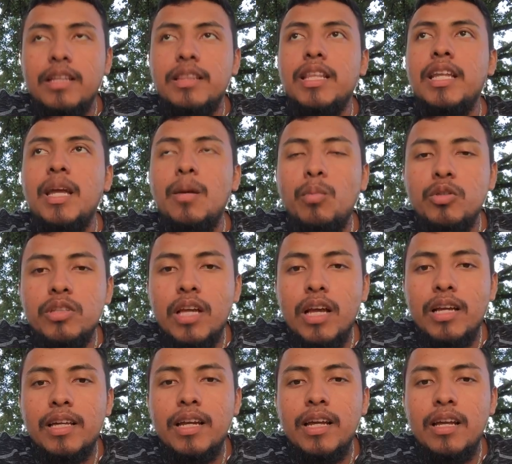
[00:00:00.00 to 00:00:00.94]
Tenemos
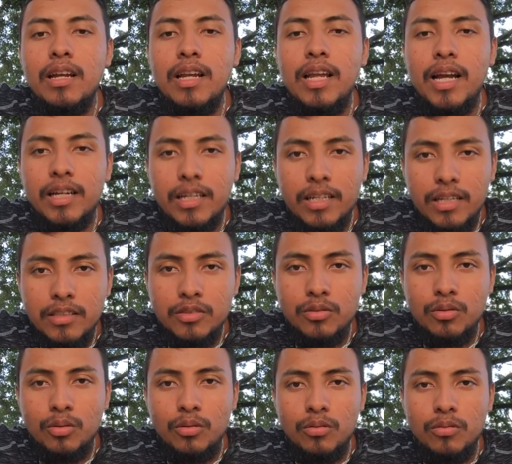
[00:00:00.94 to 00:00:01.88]
que creerle a
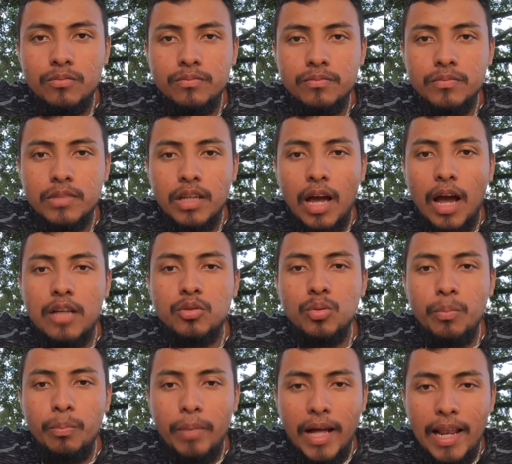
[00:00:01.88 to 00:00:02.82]
Cristo, a
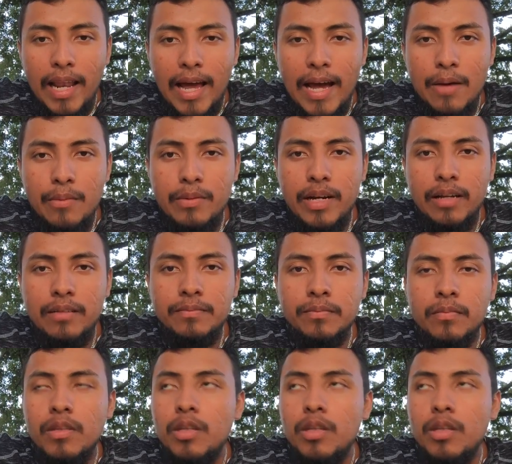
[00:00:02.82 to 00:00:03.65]
su palabra.